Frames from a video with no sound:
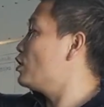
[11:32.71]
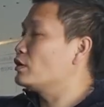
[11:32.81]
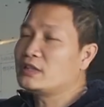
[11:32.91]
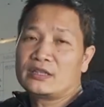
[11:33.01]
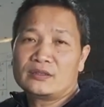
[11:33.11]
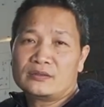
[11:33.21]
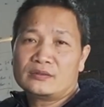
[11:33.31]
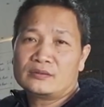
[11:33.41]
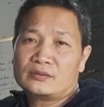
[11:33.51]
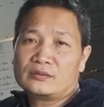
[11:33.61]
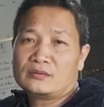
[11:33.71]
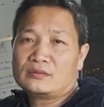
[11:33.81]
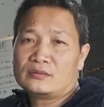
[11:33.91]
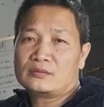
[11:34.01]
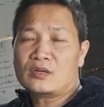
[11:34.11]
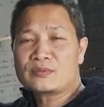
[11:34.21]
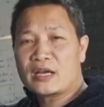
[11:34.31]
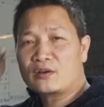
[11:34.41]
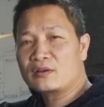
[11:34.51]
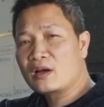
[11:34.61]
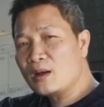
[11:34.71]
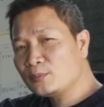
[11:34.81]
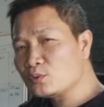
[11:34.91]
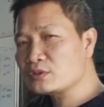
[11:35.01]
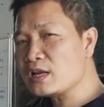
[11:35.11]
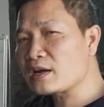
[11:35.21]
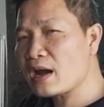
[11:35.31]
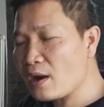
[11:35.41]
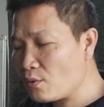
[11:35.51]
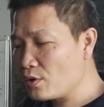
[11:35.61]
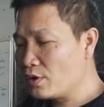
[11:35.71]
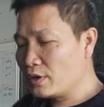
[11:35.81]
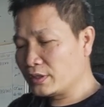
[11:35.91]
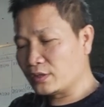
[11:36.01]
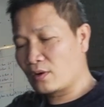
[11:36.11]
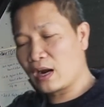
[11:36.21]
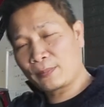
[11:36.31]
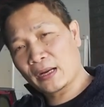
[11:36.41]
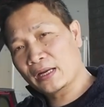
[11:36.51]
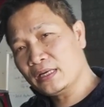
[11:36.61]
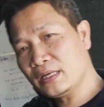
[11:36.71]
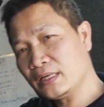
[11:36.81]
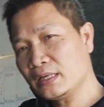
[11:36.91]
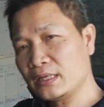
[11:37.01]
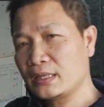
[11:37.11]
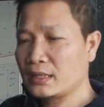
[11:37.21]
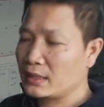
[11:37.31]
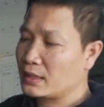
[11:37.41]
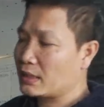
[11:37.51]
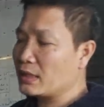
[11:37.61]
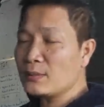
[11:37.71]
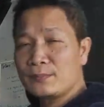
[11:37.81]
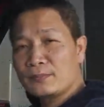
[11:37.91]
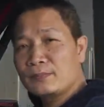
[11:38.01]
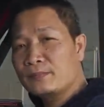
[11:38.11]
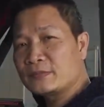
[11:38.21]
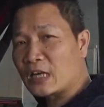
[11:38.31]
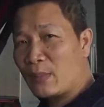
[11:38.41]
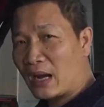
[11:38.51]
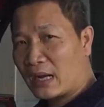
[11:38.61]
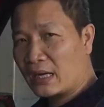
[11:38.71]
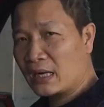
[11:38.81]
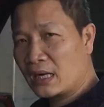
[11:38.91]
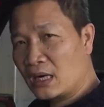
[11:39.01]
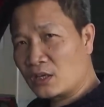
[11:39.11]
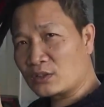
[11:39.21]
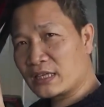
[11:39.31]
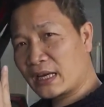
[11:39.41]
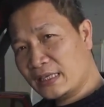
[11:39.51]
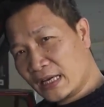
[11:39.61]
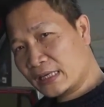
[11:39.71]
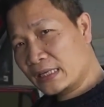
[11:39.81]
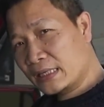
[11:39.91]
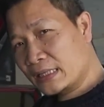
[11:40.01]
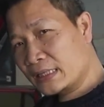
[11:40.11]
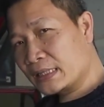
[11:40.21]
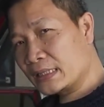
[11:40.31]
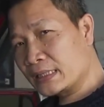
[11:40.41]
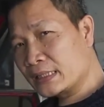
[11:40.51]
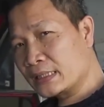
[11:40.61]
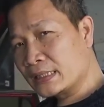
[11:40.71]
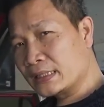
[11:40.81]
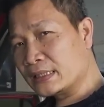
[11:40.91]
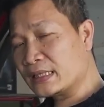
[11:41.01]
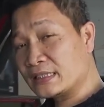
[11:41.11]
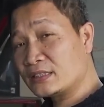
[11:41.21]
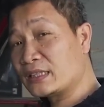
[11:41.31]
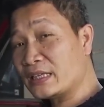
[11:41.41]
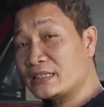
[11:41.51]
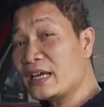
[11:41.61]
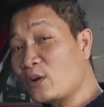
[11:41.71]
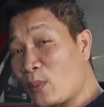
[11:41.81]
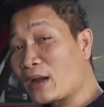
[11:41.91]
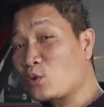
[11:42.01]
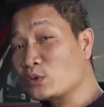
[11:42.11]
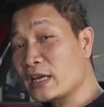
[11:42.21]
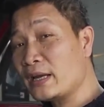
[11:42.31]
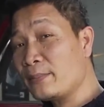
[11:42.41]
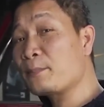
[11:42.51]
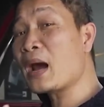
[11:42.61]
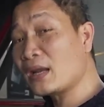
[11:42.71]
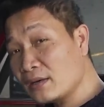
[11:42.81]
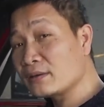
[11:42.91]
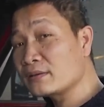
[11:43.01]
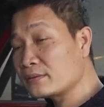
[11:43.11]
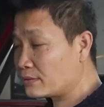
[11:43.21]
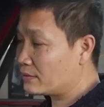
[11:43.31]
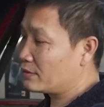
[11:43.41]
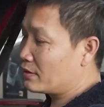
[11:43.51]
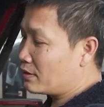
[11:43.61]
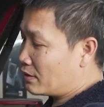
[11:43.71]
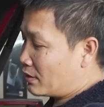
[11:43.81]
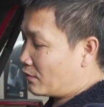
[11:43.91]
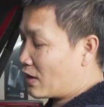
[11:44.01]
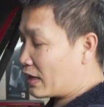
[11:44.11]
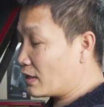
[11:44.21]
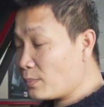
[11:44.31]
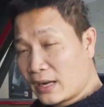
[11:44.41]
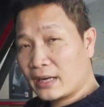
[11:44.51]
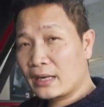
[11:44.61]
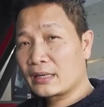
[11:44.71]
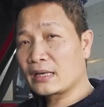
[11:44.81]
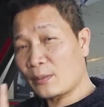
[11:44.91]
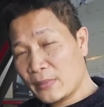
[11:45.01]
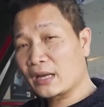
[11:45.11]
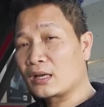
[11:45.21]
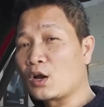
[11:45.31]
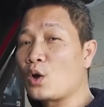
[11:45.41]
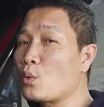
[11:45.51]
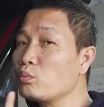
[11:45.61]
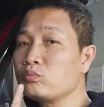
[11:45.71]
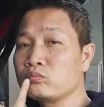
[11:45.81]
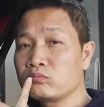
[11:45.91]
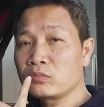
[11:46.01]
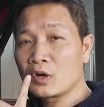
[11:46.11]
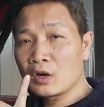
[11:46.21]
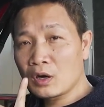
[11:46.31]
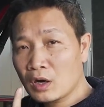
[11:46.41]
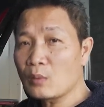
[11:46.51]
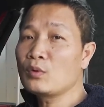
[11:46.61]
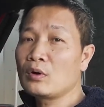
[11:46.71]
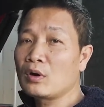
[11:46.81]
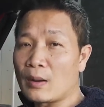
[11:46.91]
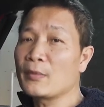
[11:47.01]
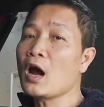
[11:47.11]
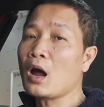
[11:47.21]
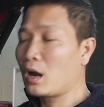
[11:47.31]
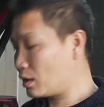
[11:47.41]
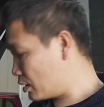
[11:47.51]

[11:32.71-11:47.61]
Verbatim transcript: ở trên nóc xe nó được hấp thụ rất là cao thì nó gặp cái cái lớp trắng bạc này nó sẽ cách nhiệt thì cái, cái xe của bạn cũng sẽ mát hơn và cái lớp này đặc biệt nó cũng không ngậm nước